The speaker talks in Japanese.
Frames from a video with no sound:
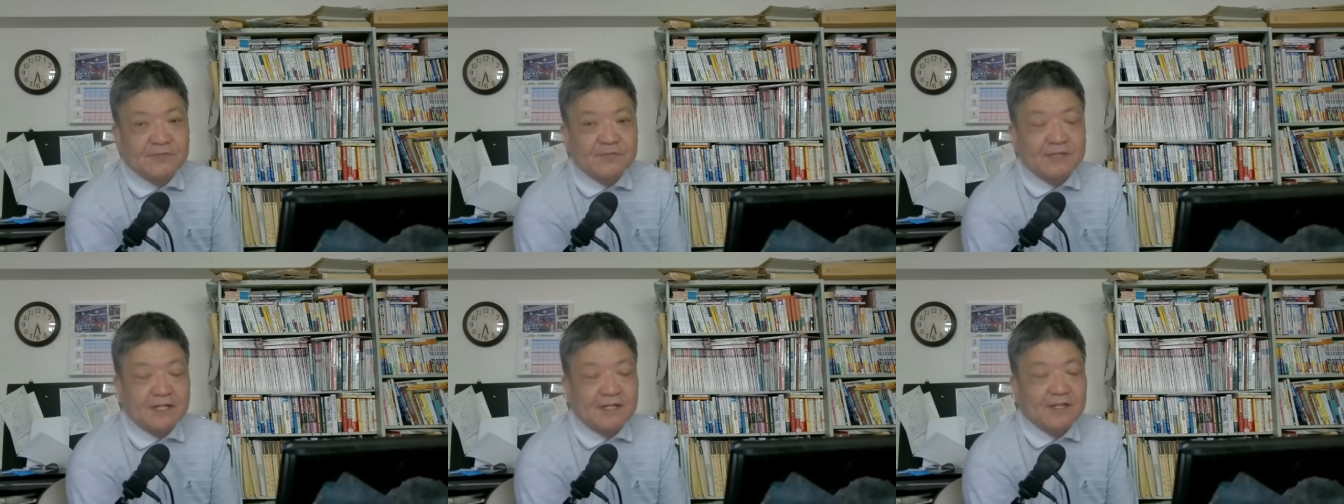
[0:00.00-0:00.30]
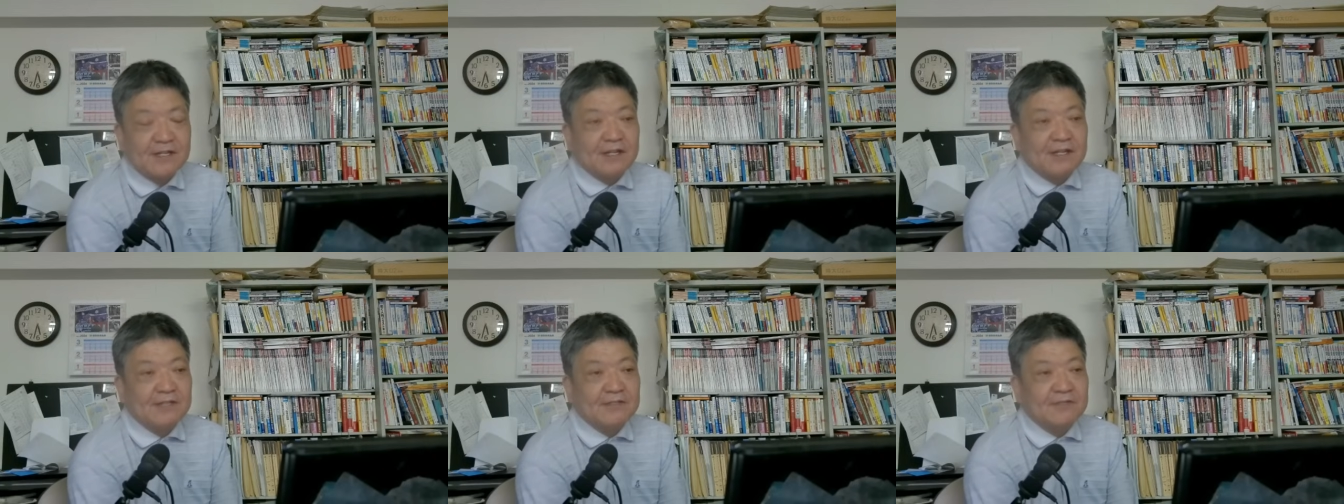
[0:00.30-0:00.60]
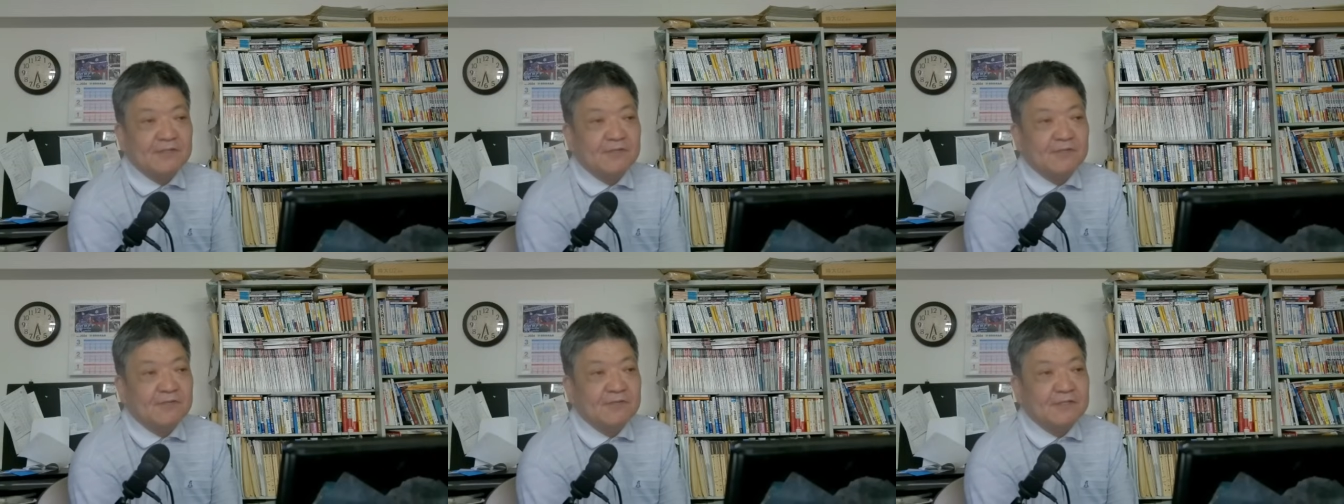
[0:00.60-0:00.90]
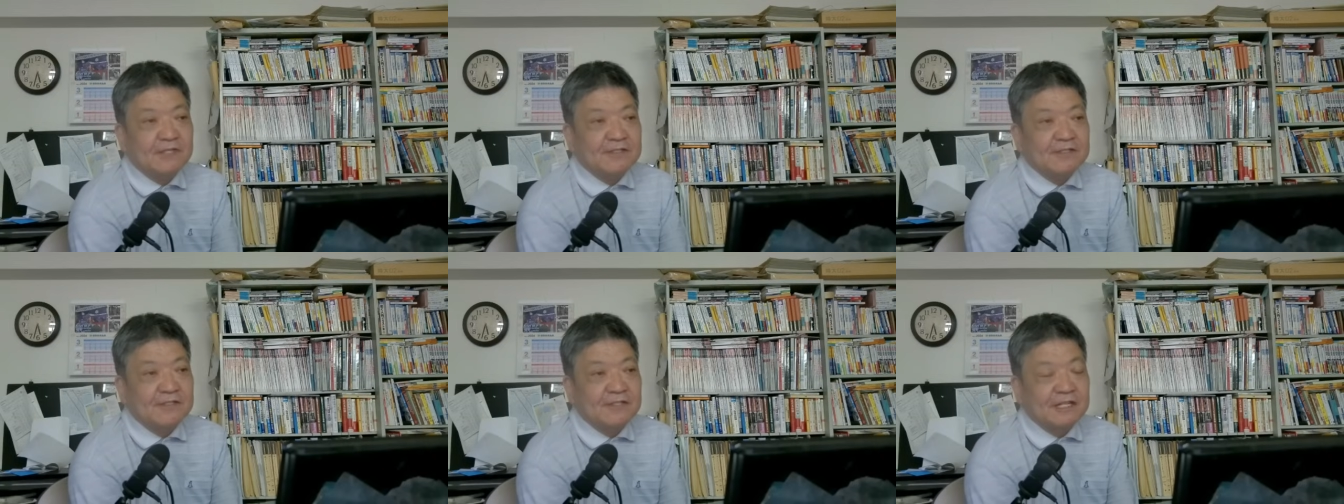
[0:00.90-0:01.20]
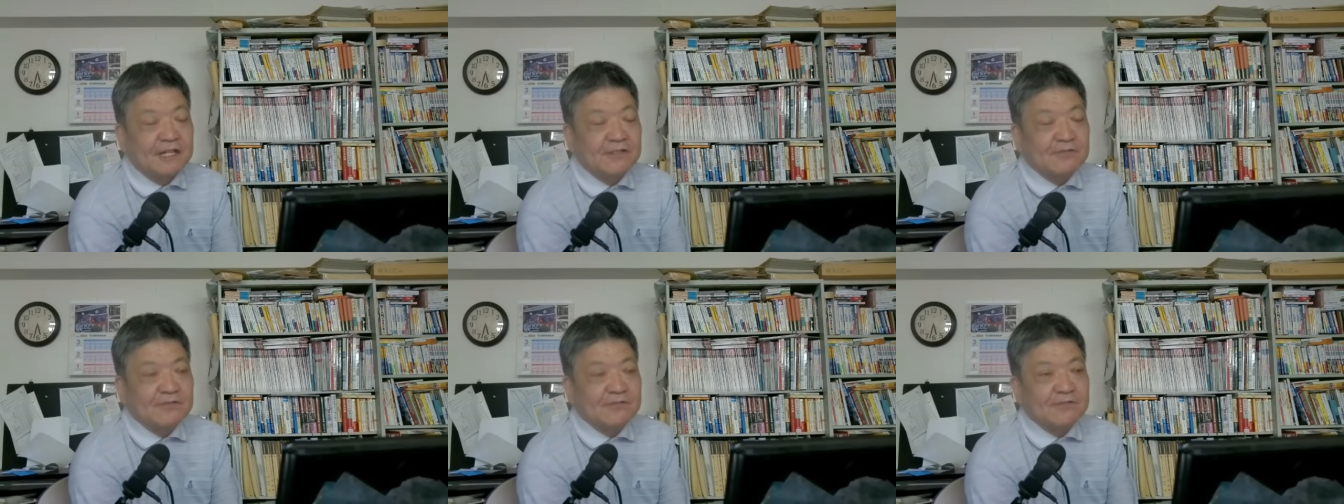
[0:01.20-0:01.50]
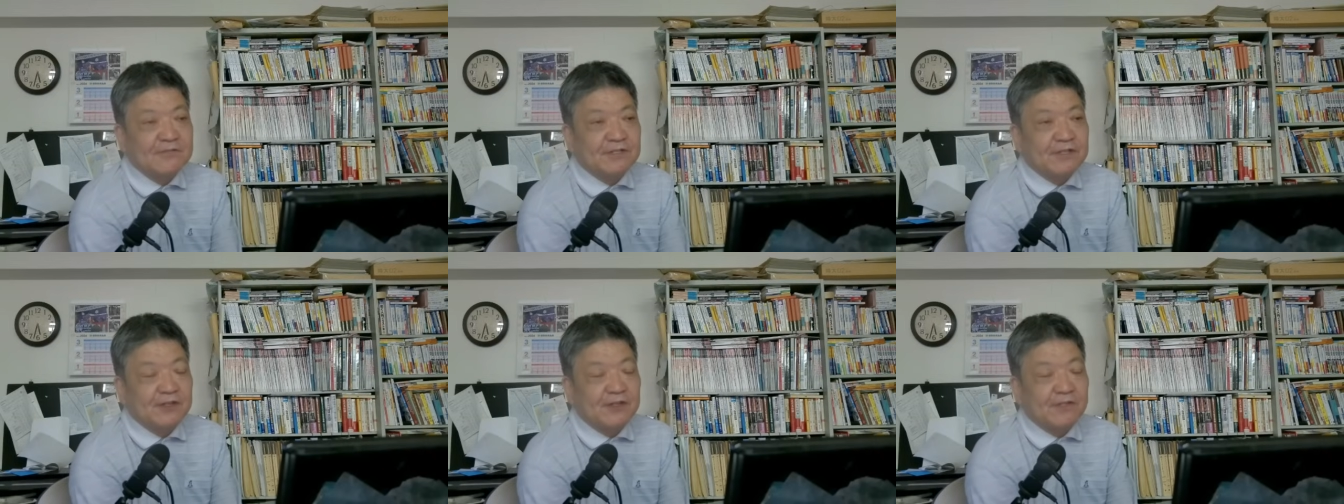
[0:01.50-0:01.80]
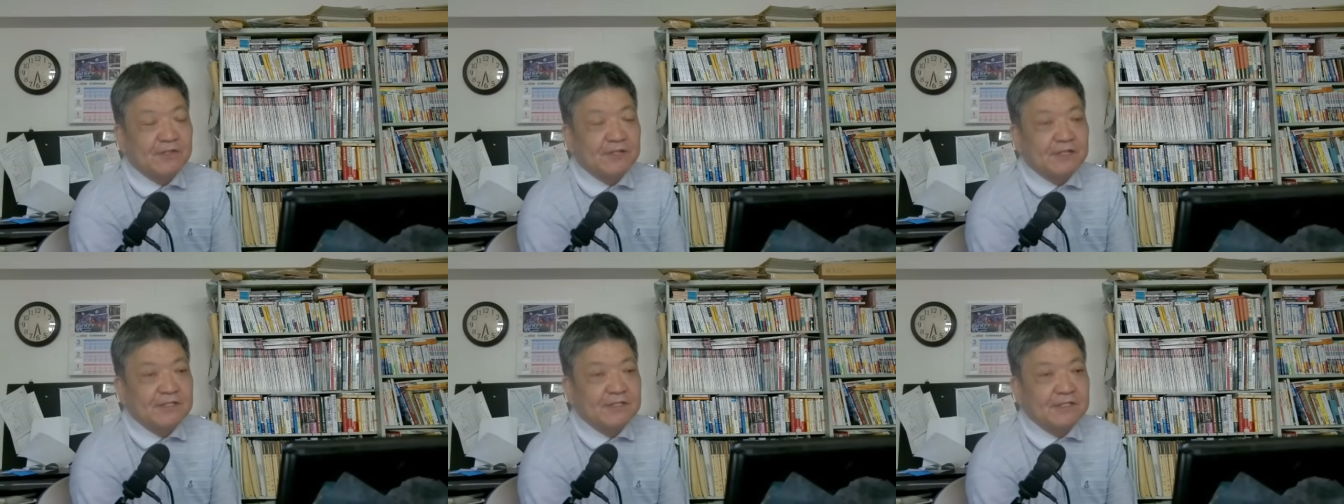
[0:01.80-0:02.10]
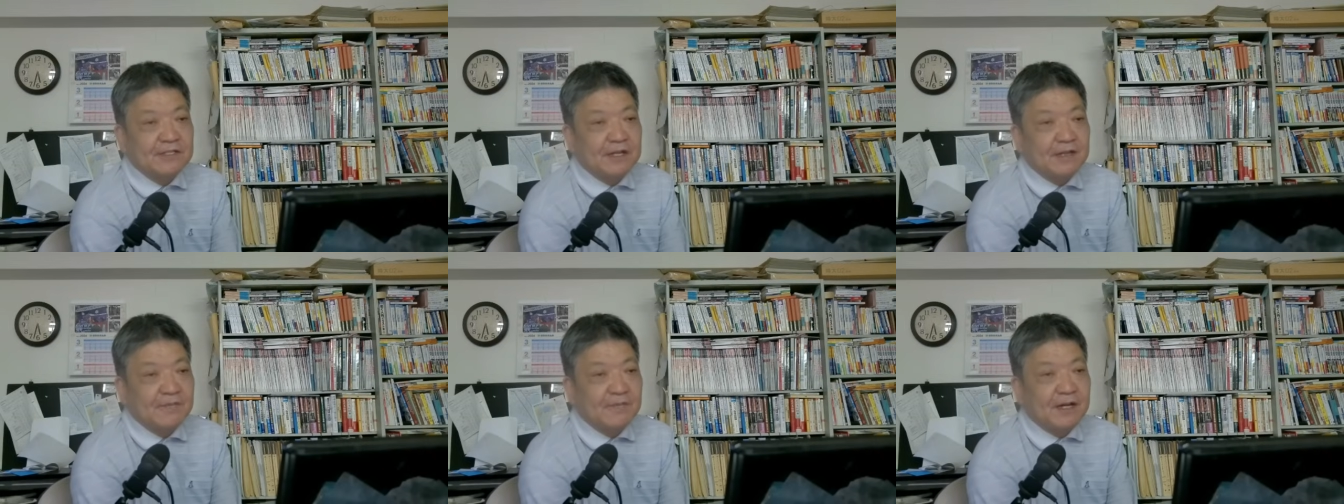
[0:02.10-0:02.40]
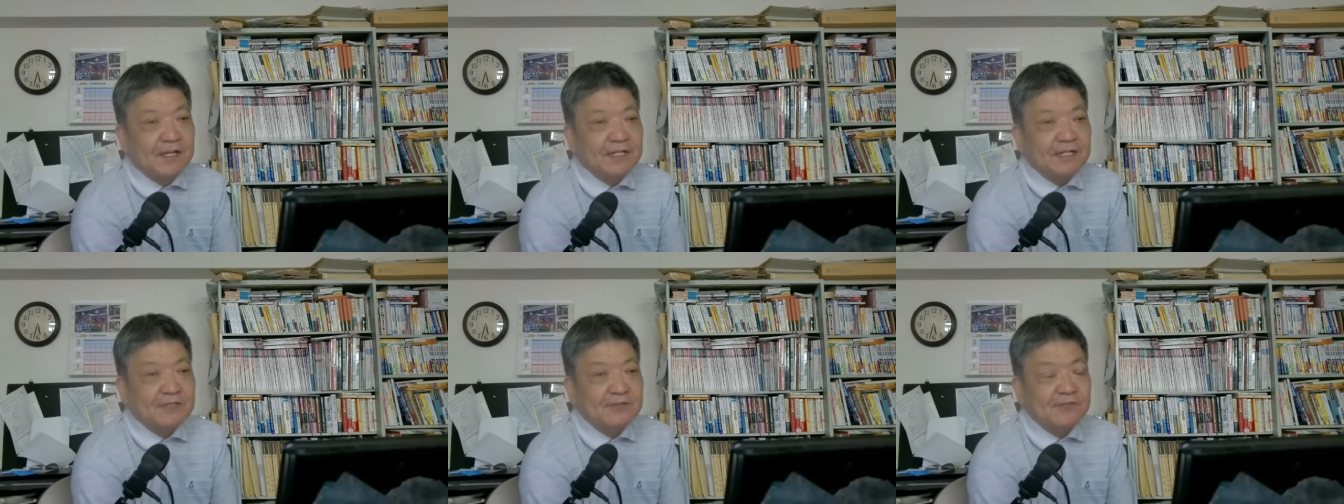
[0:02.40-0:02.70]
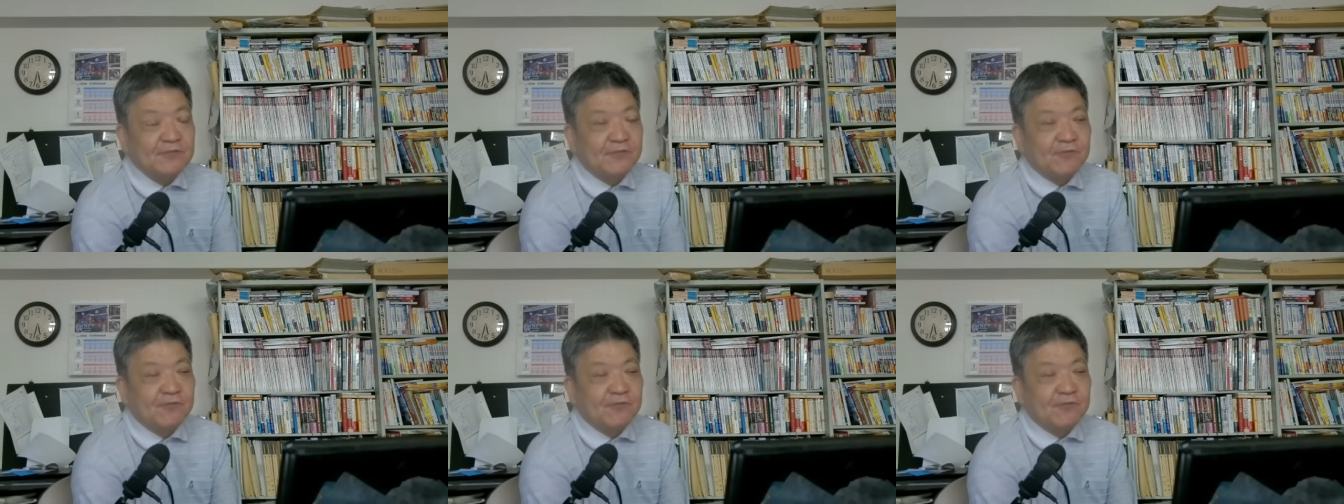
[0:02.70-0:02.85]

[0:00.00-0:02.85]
国関連のですね格付けをですねマイナス